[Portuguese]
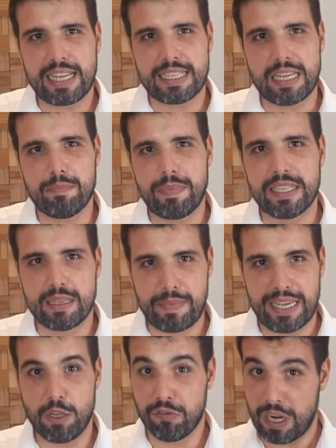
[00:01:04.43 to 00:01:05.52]
que essa empresa
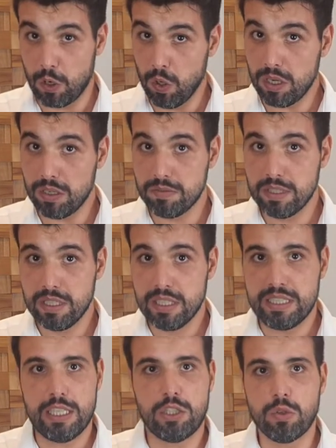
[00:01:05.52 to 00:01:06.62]
perdeu valor?
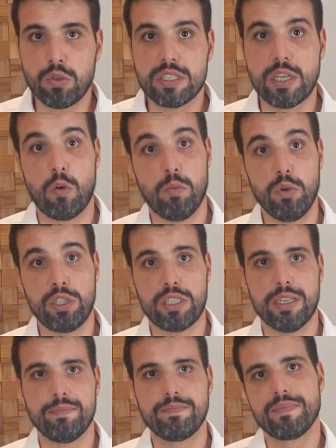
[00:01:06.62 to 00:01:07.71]
Deixou de ser
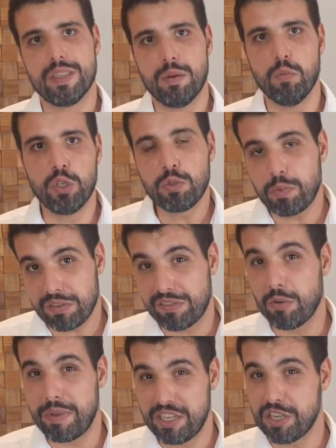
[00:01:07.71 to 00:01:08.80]
robusta? Muito
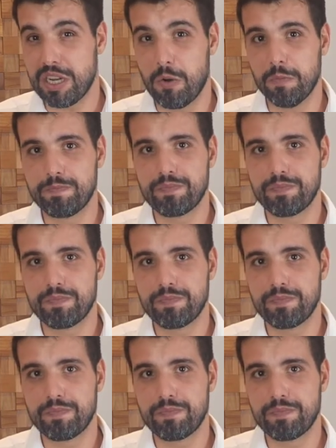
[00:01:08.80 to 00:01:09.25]
provavelmente não.